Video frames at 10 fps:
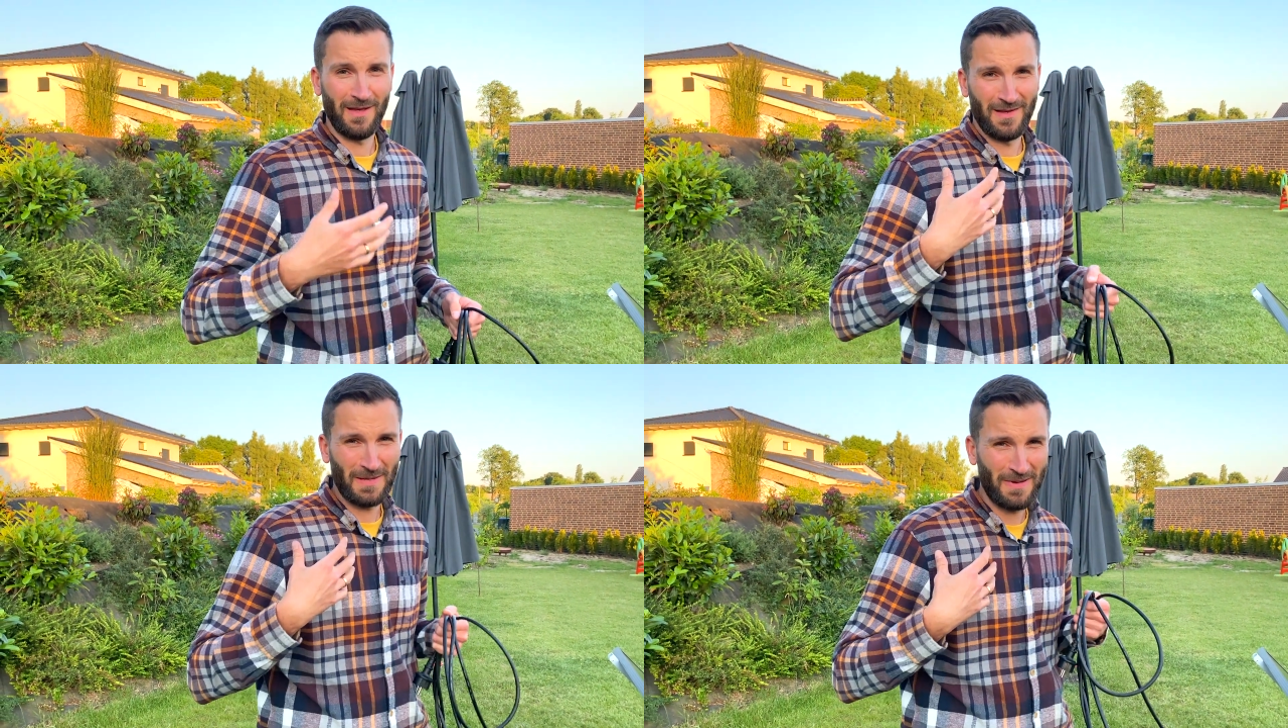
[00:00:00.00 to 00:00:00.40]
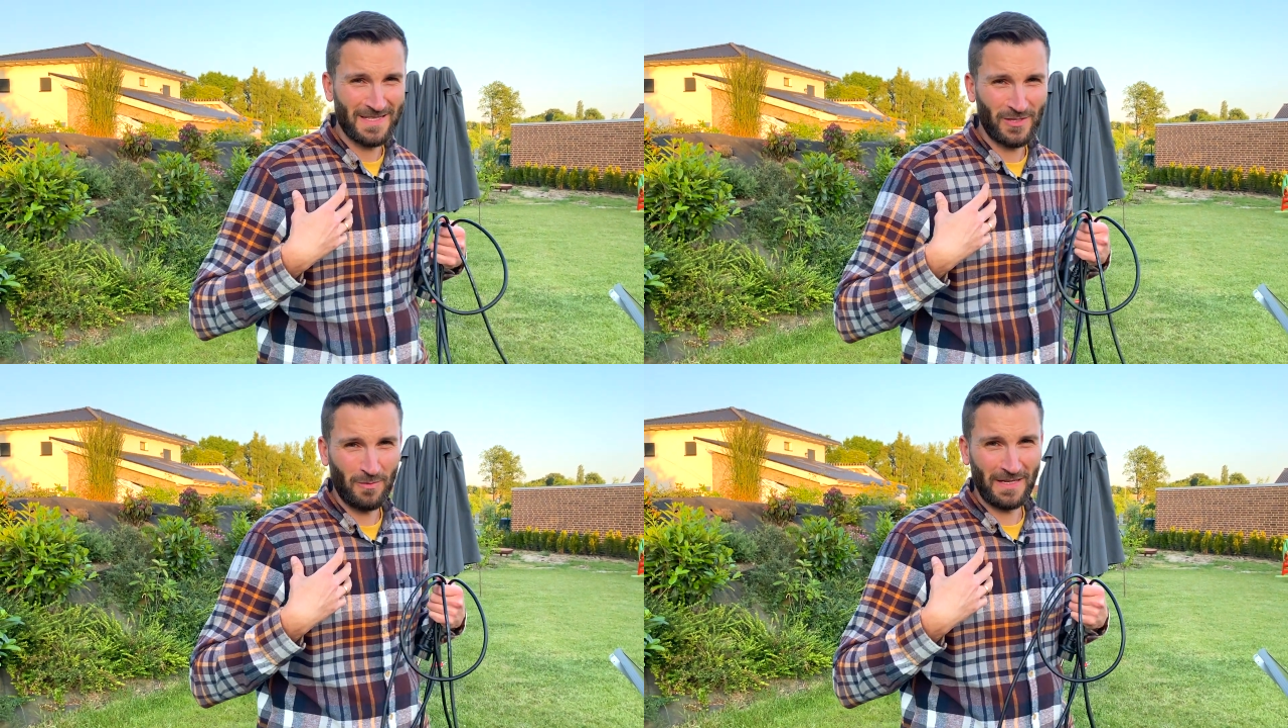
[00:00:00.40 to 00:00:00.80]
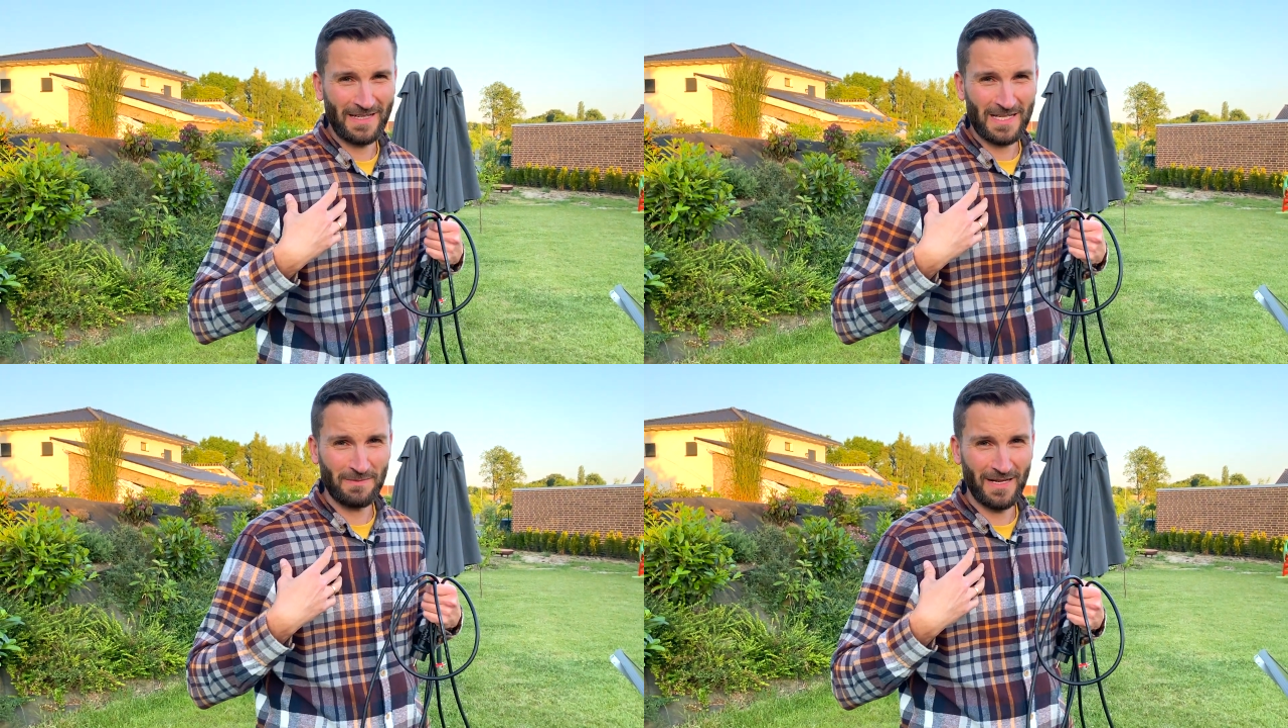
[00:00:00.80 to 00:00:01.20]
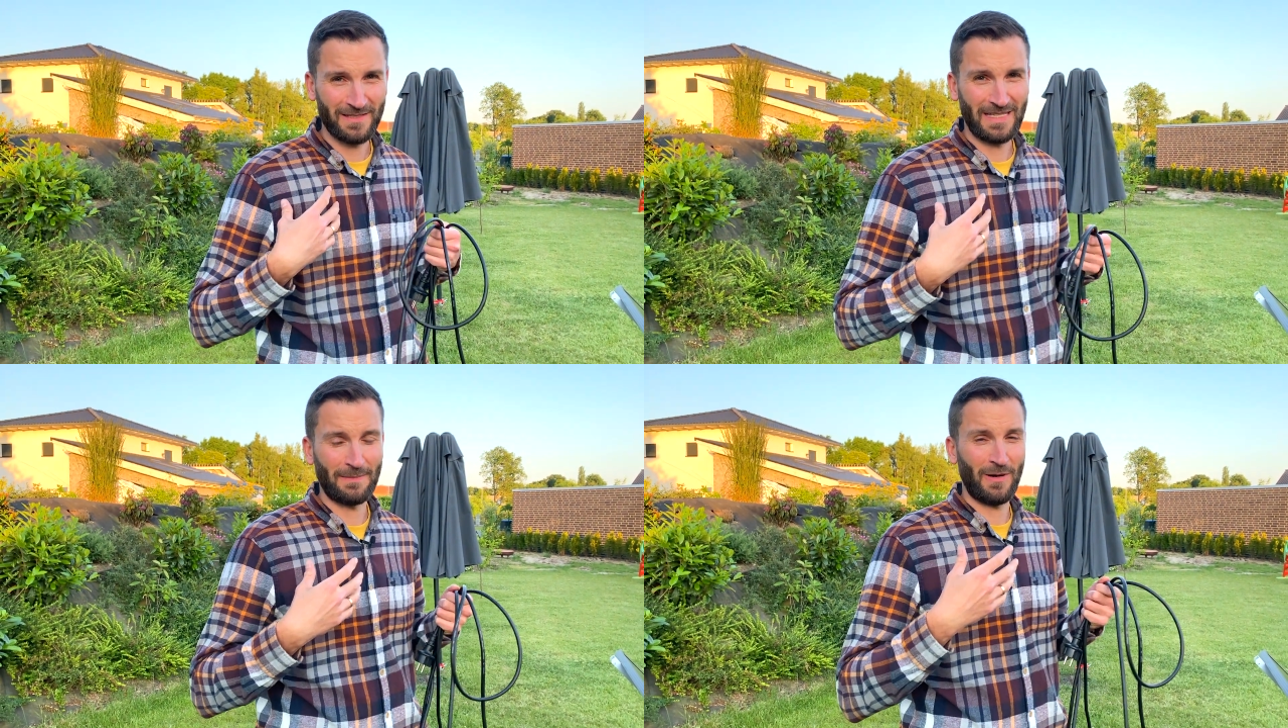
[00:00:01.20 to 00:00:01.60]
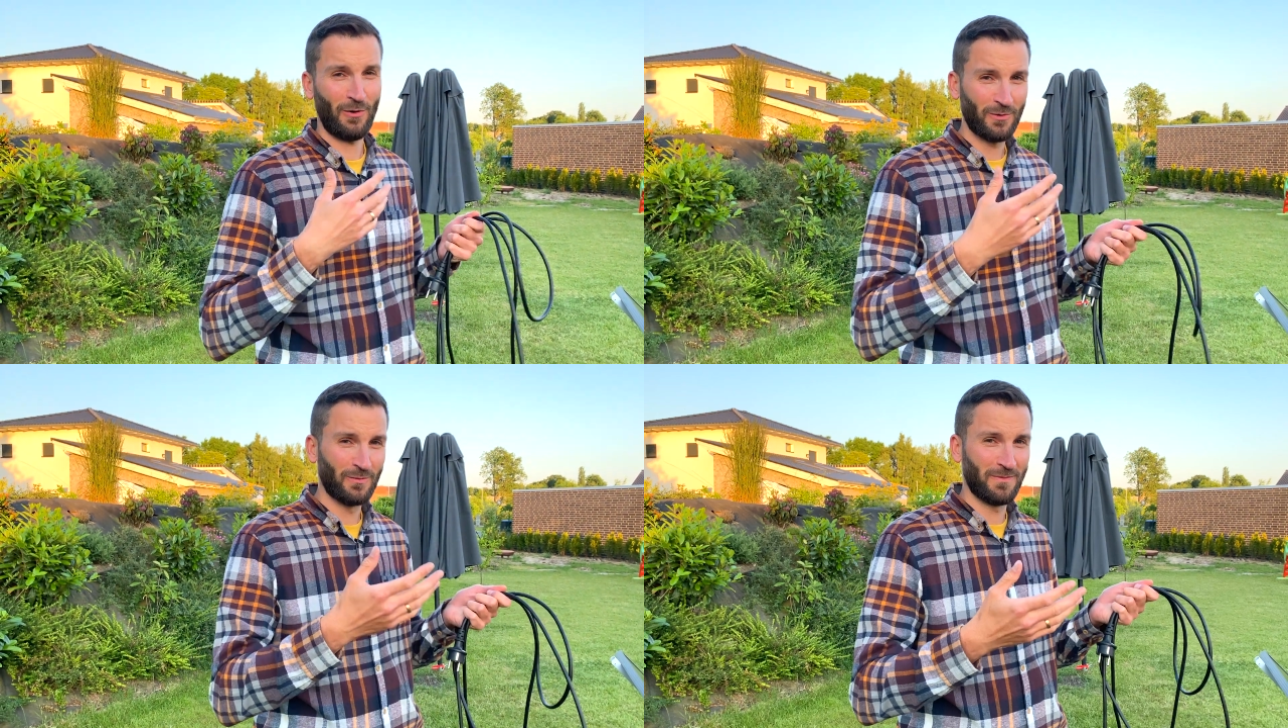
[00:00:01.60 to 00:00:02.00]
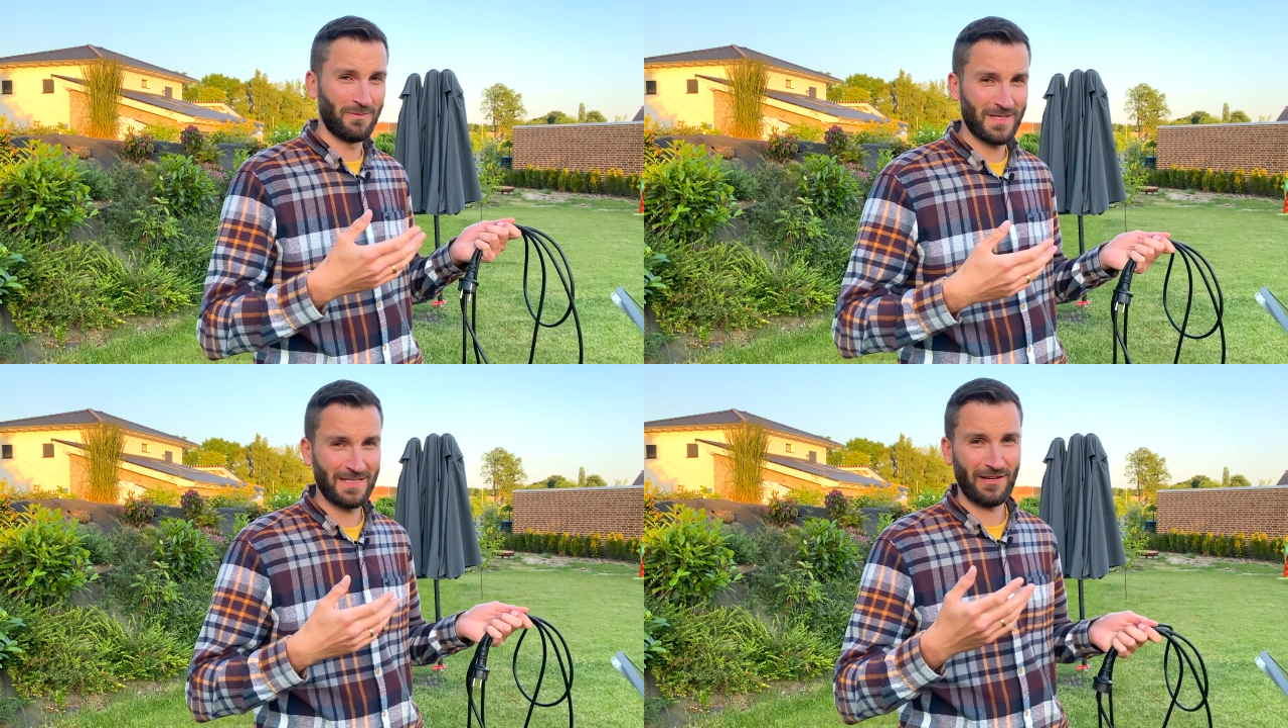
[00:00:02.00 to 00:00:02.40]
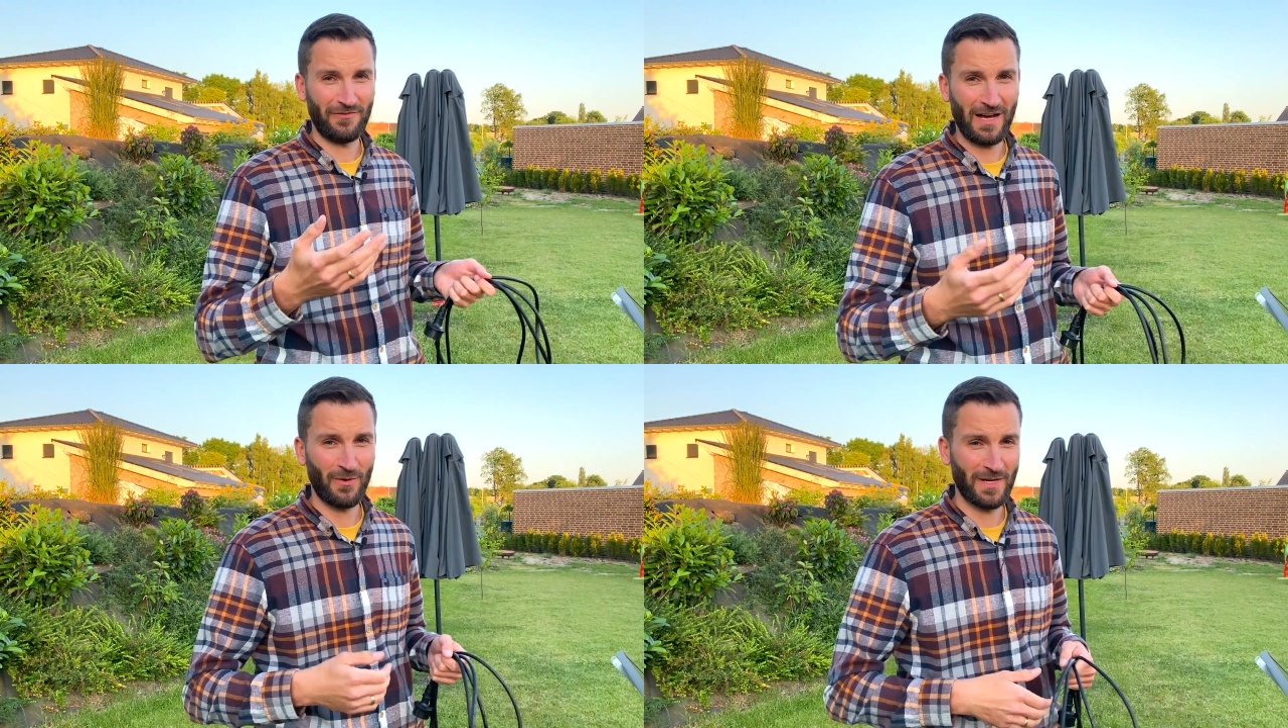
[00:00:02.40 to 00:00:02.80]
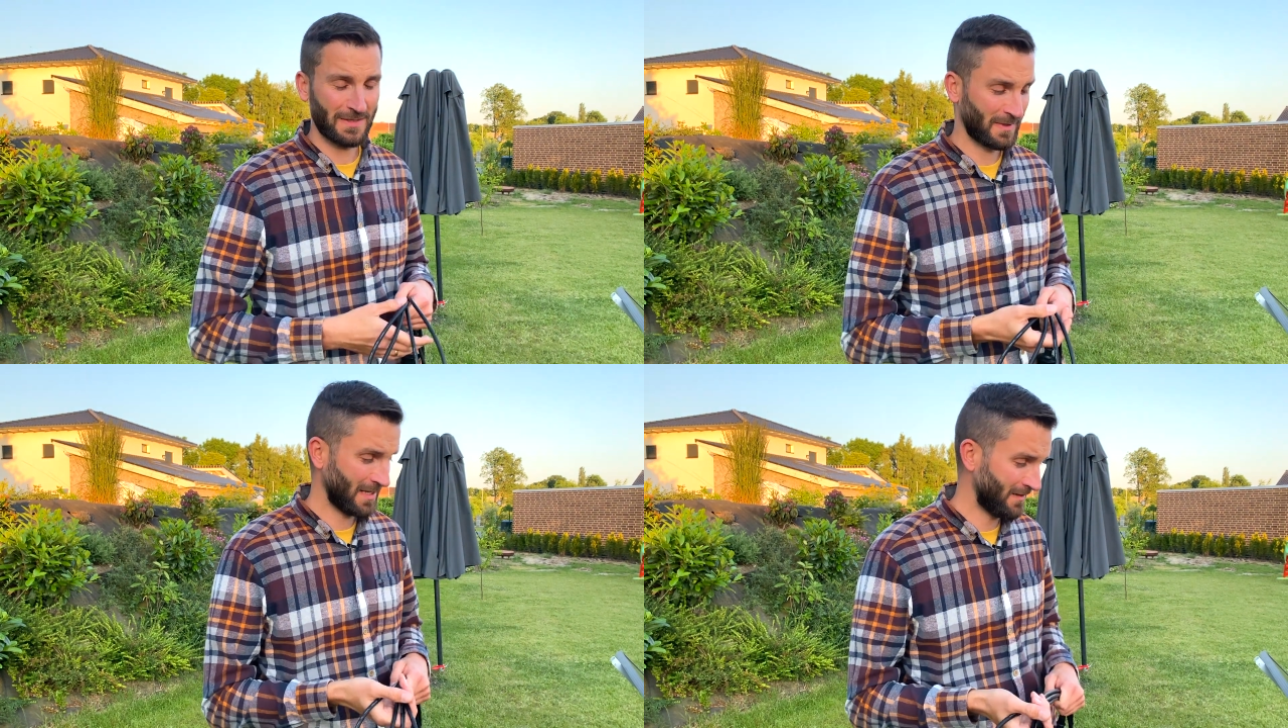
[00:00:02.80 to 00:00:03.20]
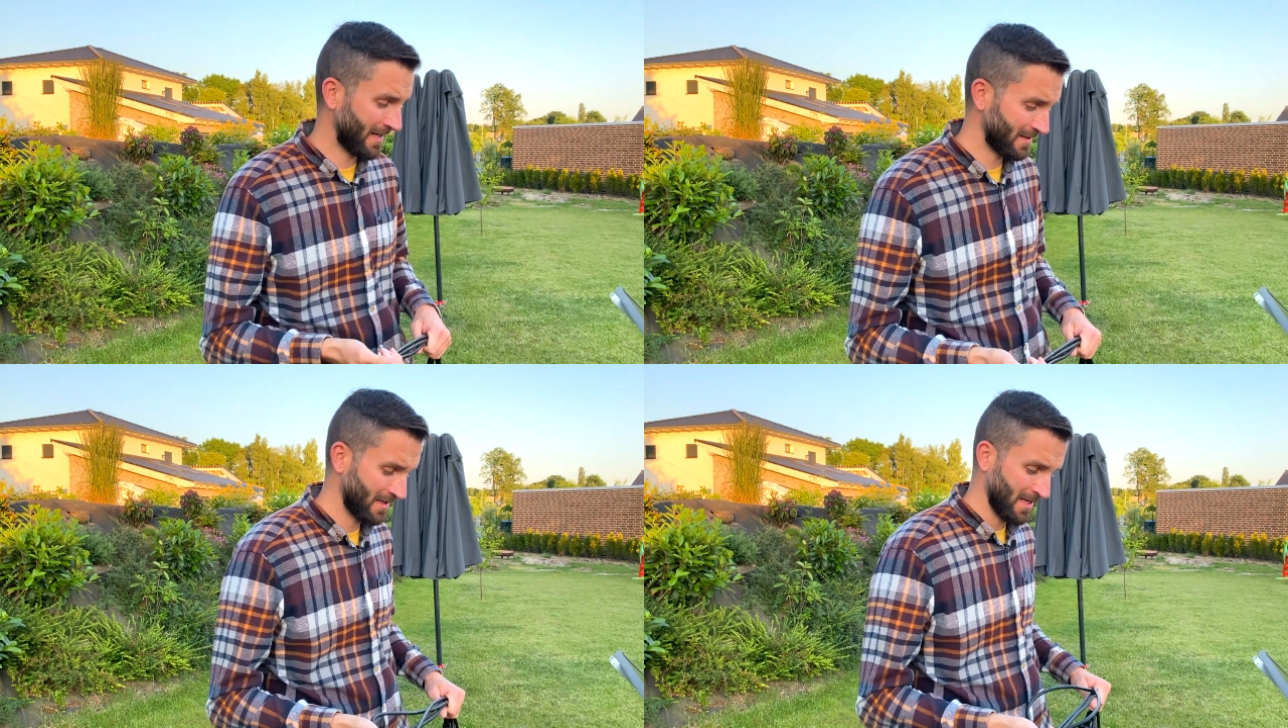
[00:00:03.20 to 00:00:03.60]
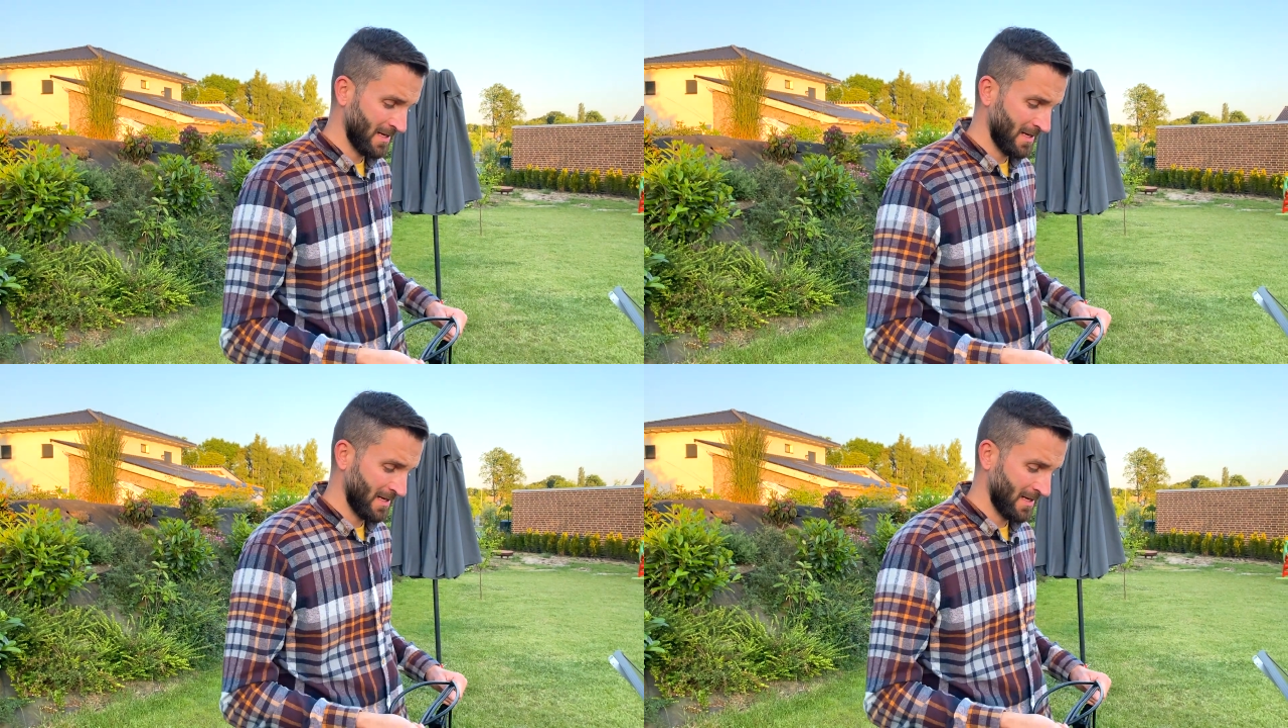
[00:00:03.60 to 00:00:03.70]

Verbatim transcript: Ich bin jetzt nicht unbedingt der Experte. Ich habe auch ein bisschen Erfahrung jetzt mittlerweile.